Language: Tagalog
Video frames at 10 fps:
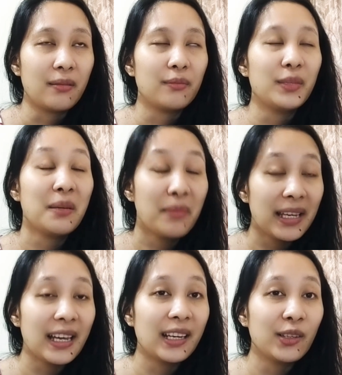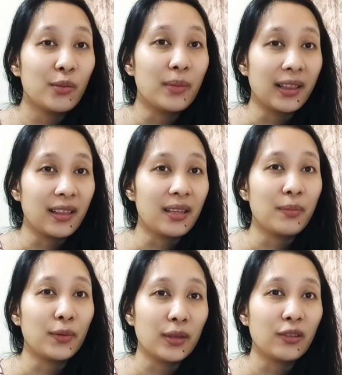binabayaran ko monthly
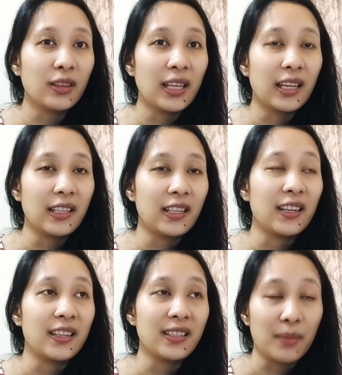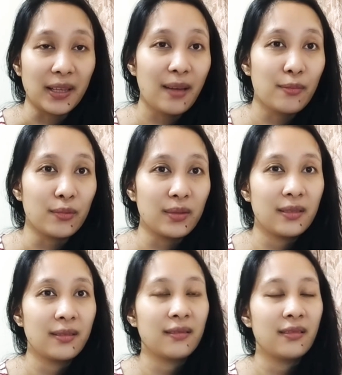po unti-unti, ganyan hanggang sa matapos.
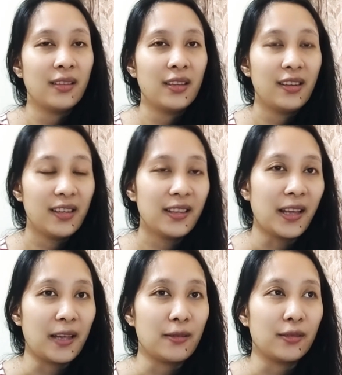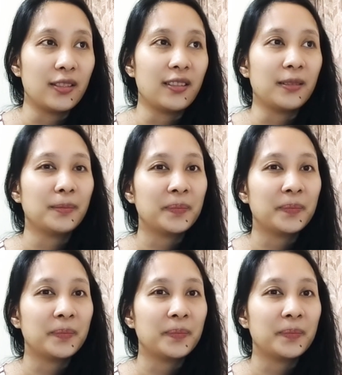Yan tayo, ganyan.